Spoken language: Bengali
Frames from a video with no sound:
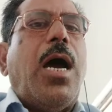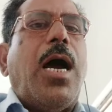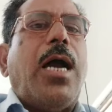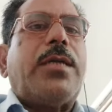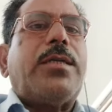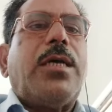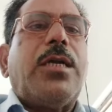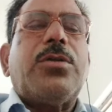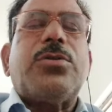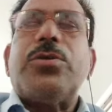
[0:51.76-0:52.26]

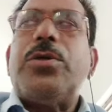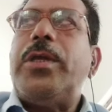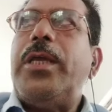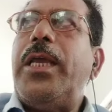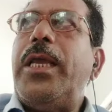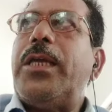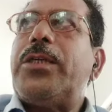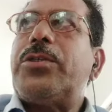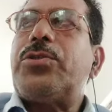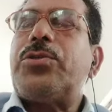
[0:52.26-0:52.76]
আঠারোশো
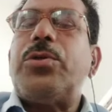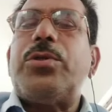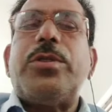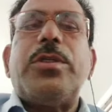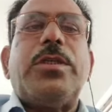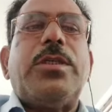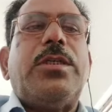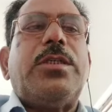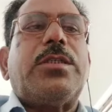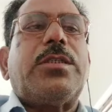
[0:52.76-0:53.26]
একষট্টি
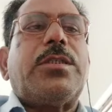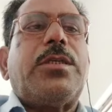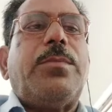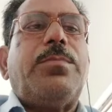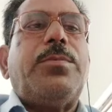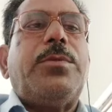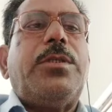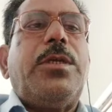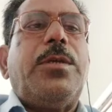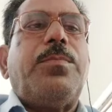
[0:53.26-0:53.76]

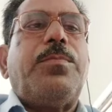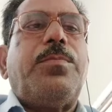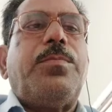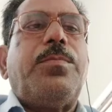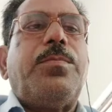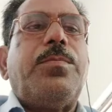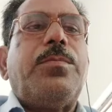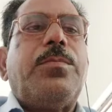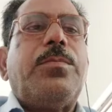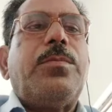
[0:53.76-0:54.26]
খ্রিস্টাব্দের
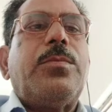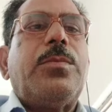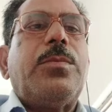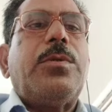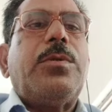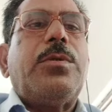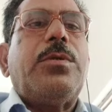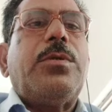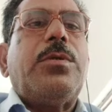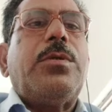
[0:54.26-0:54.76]

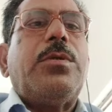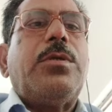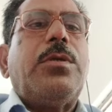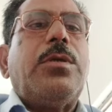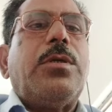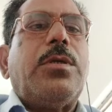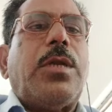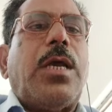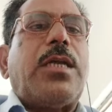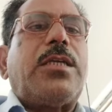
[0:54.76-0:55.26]

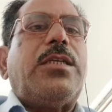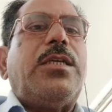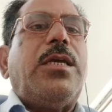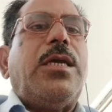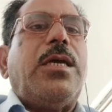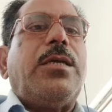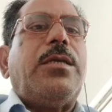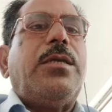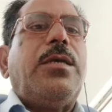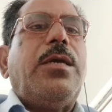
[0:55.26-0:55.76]

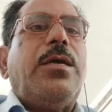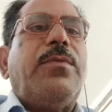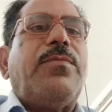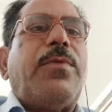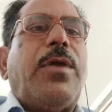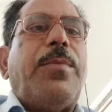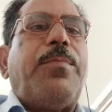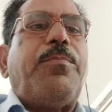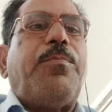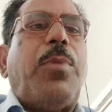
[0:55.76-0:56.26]
রাশিয়ায়
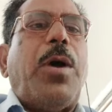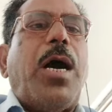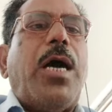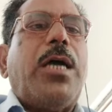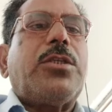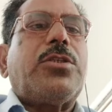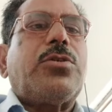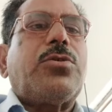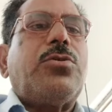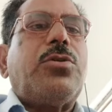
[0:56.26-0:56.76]
প্রায়
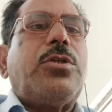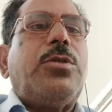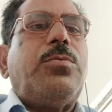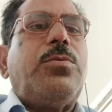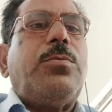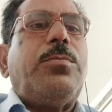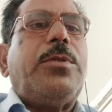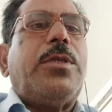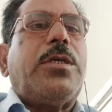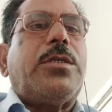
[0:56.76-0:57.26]
পাঁচ কোটি
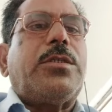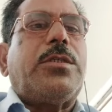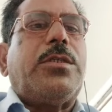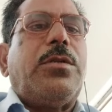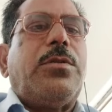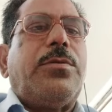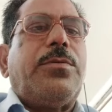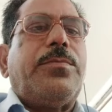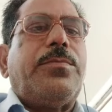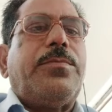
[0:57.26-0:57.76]
ভূমিদাস
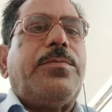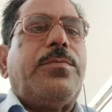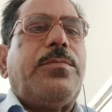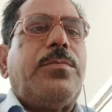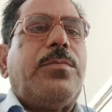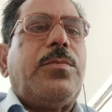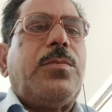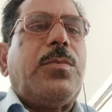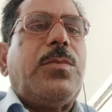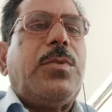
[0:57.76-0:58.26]
ছিল
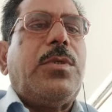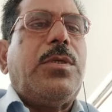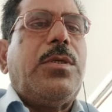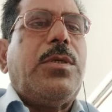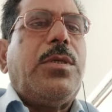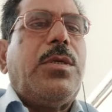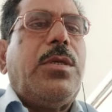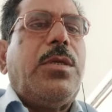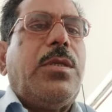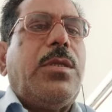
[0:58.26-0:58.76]

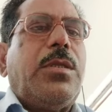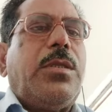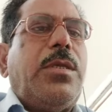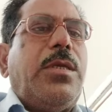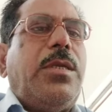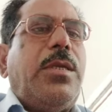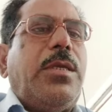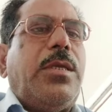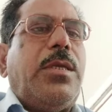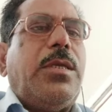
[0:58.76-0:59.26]

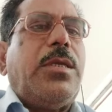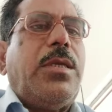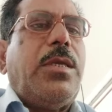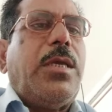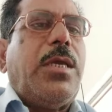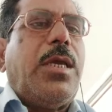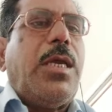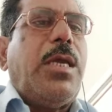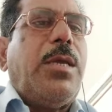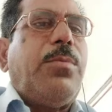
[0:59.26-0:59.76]
তিনি
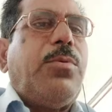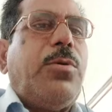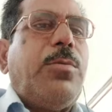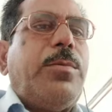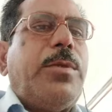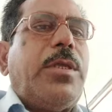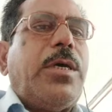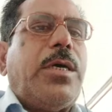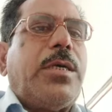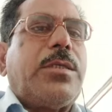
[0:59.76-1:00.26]
এই
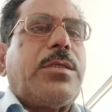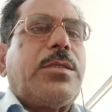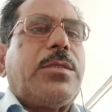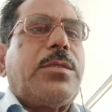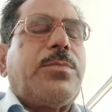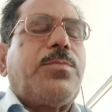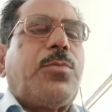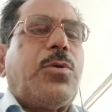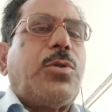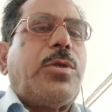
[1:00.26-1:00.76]
ভূমিদাস
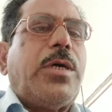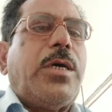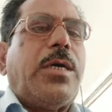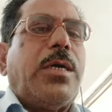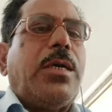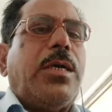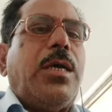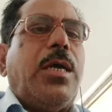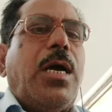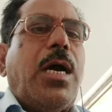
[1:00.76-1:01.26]
প্রথা
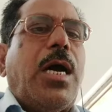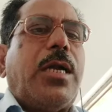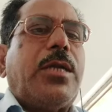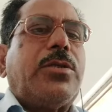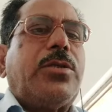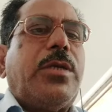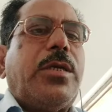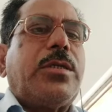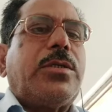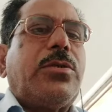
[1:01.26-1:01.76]

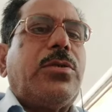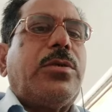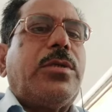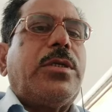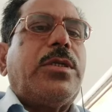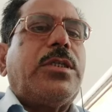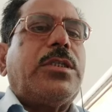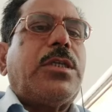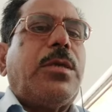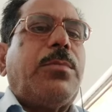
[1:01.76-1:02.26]
আঠারোশো একষট্টি
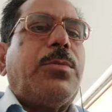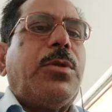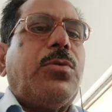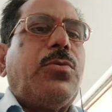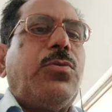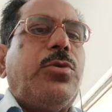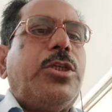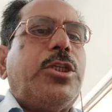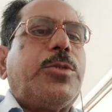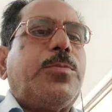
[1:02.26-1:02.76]
খ্রিস্টাব্দের
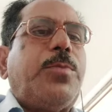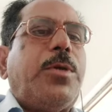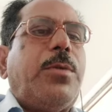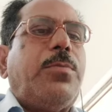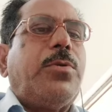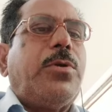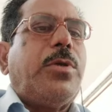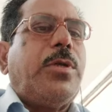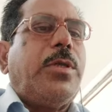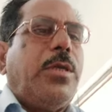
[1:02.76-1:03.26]
উনিশ
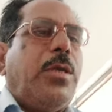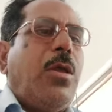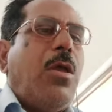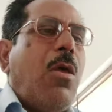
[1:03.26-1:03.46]
ফেব্রুয়ারি